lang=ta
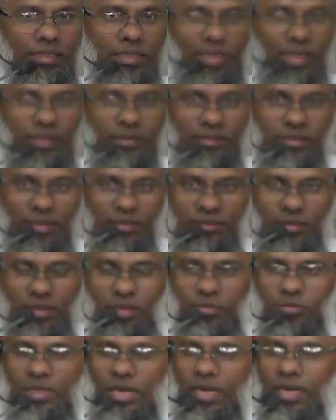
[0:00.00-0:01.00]

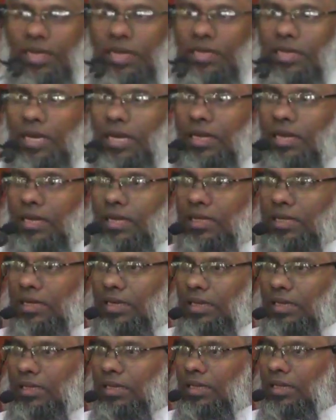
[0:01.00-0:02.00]
இரத்தத்திலும் தண்ணீர் தான்
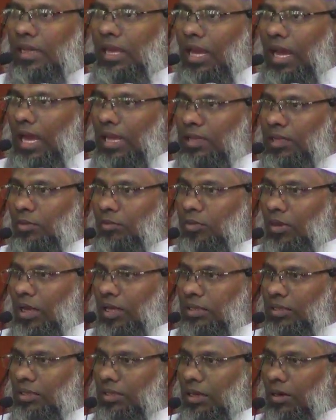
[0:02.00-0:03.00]
இருக்கின்றது அந்த
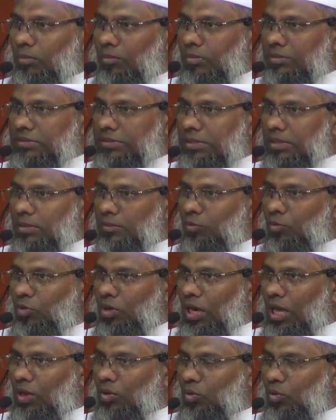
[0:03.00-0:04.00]
நம்
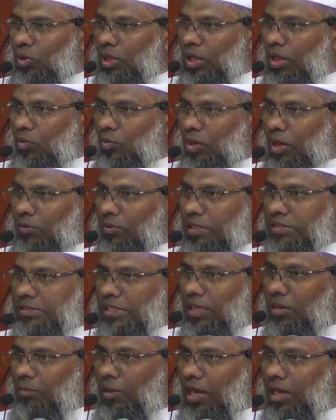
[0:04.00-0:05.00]
உண்ணக்கூடிய உணவை
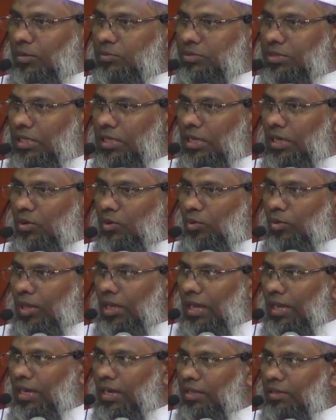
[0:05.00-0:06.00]
செரிமானம்
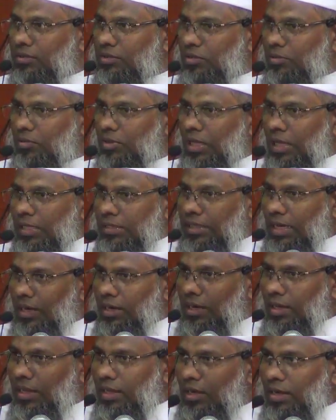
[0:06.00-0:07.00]
செய்யக்கூடிய அனைத்தும்
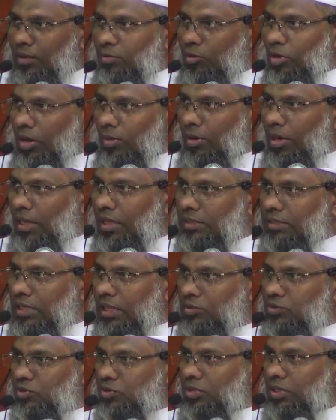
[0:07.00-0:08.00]
தண்ணீரின்
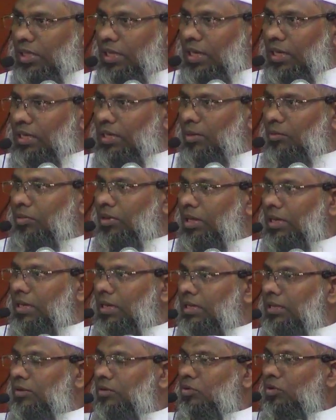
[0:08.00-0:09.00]
மூலமாகத்தான்
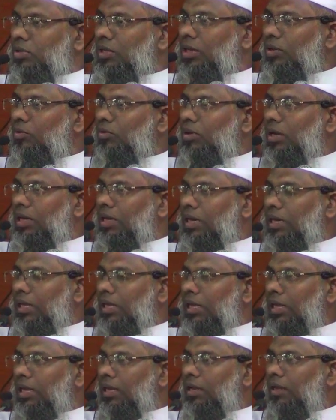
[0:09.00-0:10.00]
சுத்திகரிக்கப்படுகின்றது கொஞ்சம்
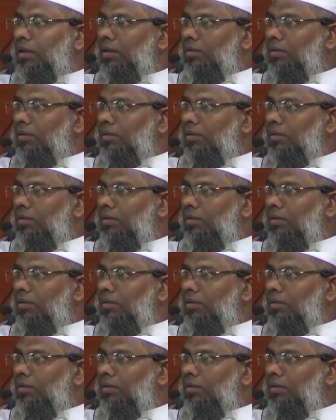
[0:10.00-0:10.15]
உட்காருங்க நீங்க